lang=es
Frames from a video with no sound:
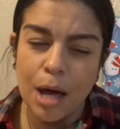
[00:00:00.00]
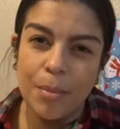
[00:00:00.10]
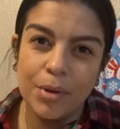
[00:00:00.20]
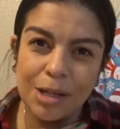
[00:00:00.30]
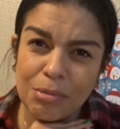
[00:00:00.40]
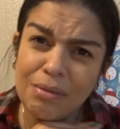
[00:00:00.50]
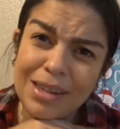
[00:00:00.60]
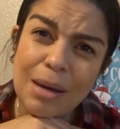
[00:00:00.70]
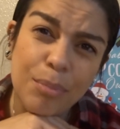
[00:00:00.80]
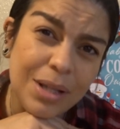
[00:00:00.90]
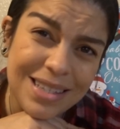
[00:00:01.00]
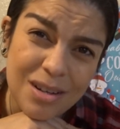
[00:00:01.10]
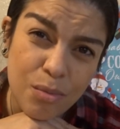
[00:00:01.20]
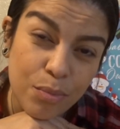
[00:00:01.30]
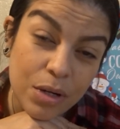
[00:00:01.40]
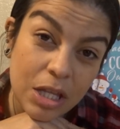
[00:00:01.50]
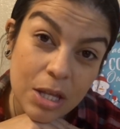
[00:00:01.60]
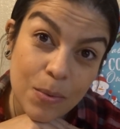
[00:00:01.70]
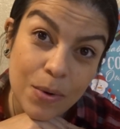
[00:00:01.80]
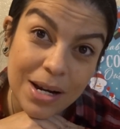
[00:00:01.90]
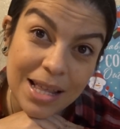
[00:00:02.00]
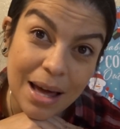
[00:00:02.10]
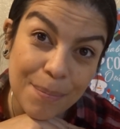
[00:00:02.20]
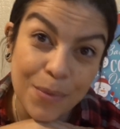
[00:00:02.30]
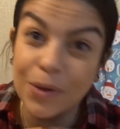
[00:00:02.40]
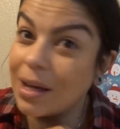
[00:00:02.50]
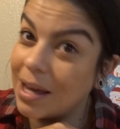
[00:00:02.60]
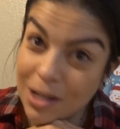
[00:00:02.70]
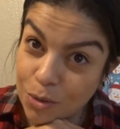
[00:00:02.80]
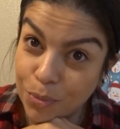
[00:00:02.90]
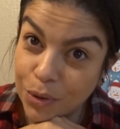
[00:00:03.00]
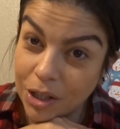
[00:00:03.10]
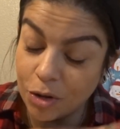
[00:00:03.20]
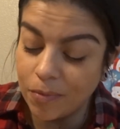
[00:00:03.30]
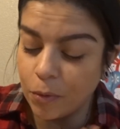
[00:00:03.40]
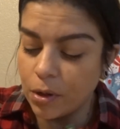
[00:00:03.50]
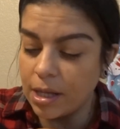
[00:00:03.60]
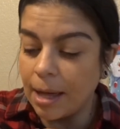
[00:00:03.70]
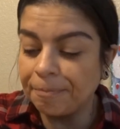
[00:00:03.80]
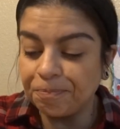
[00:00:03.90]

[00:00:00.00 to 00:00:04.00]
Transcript: porque mi vida puede ser un poquito aburrida, porque es un poquito aburrida.